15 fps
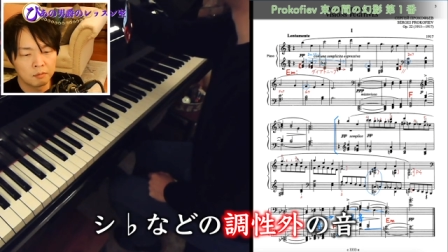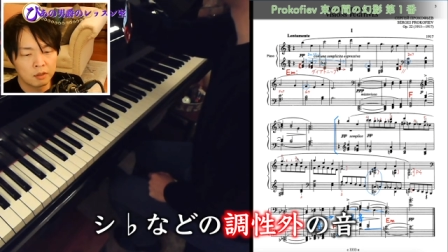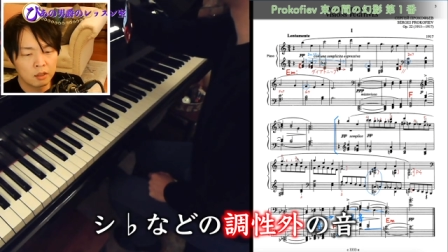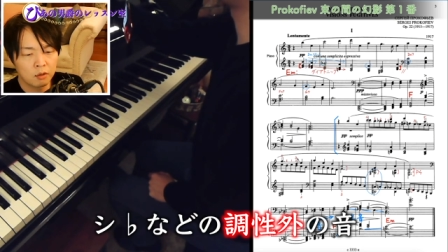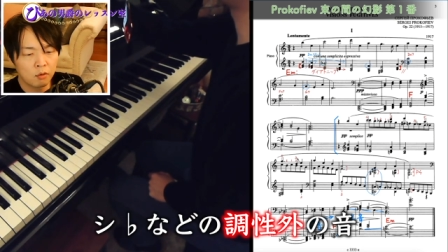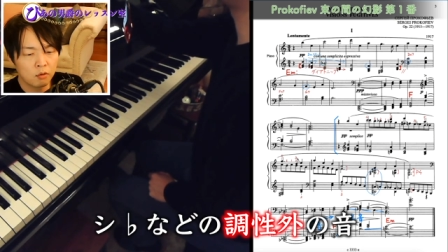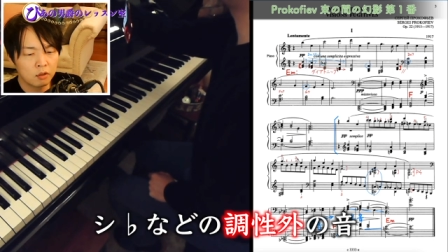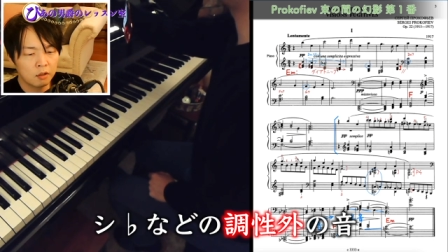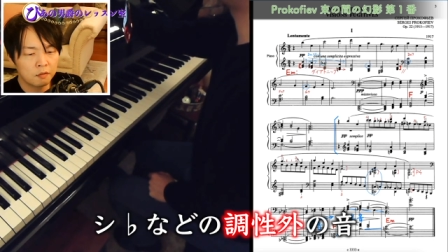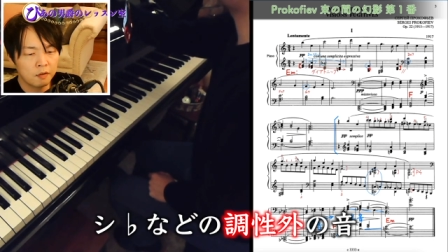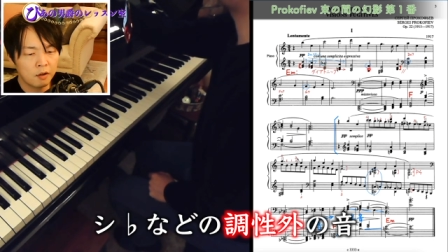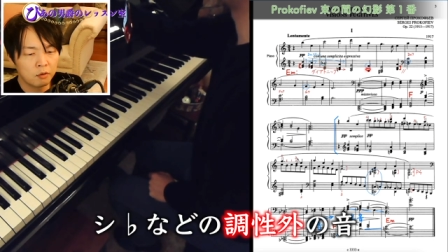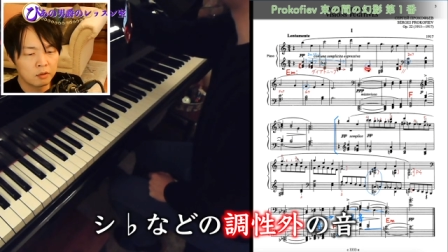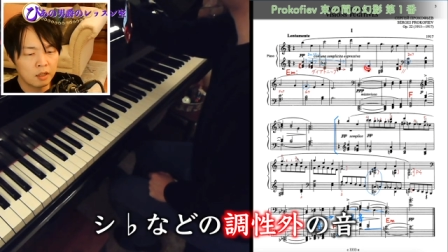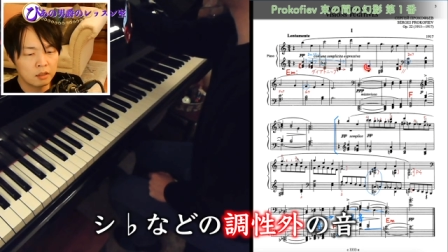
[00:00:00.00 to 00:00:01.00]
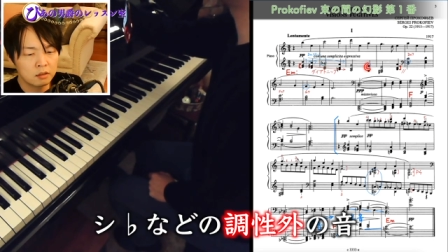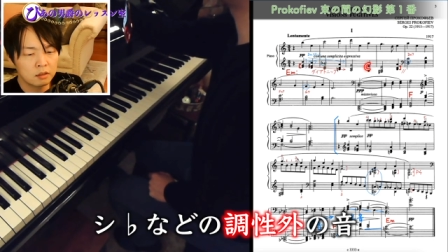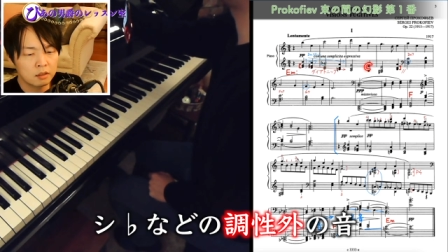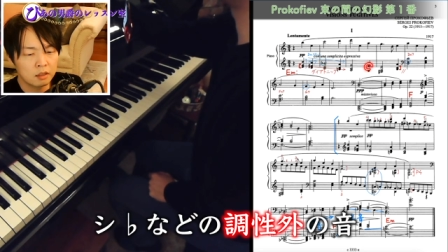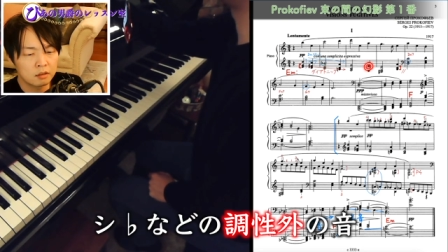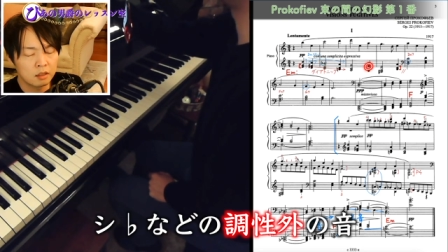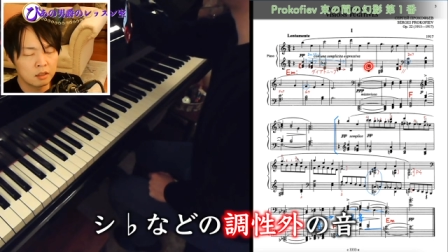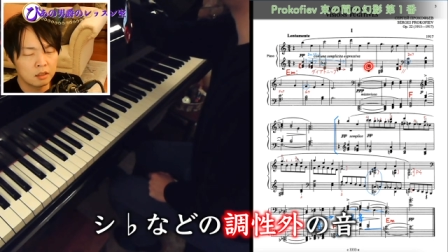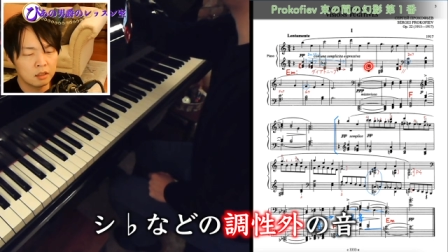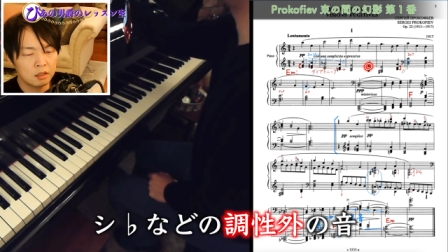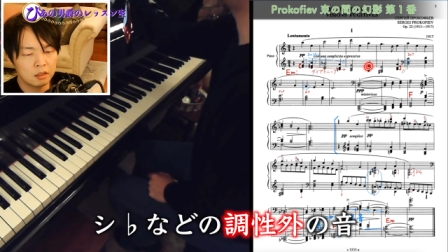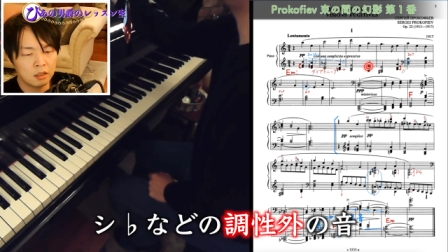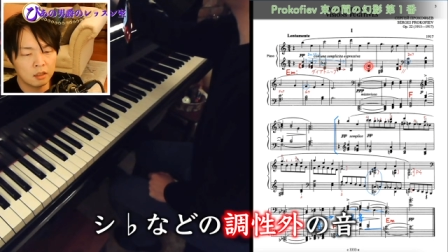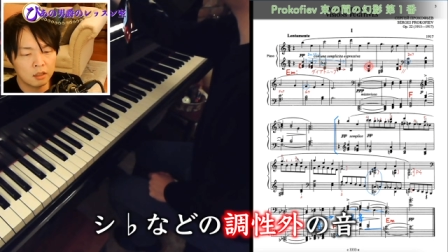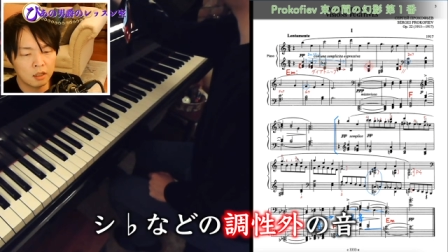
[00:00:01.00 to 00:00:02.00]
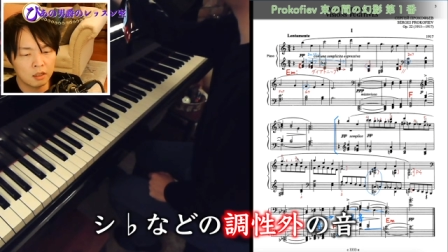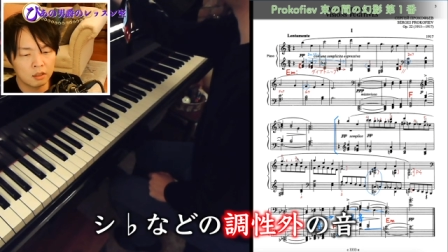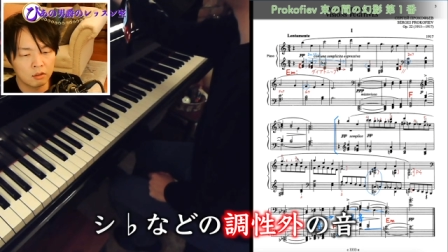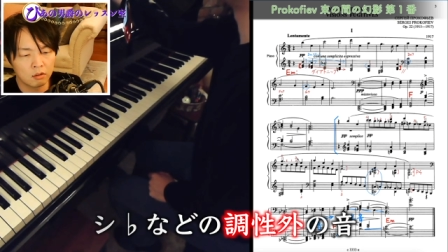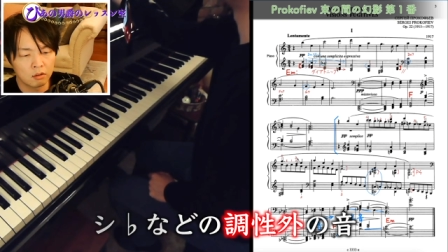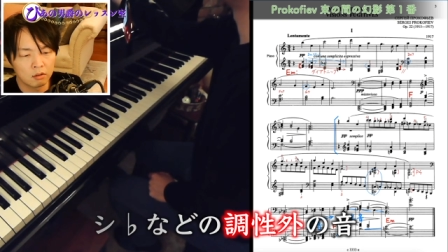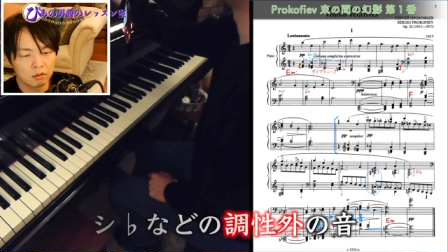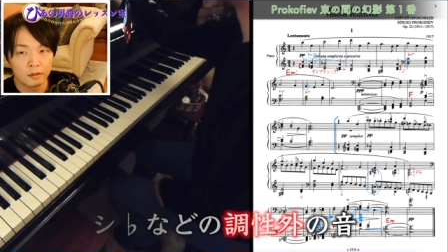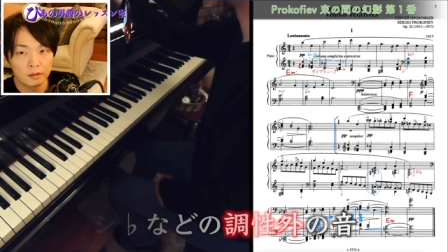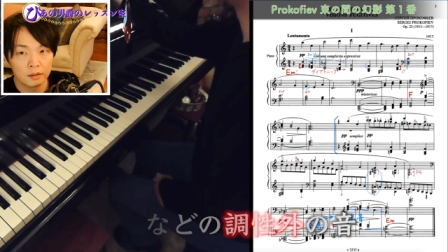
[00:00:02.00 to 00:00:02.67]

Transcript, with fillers: またここでファをナチュラルで弾いていたりと、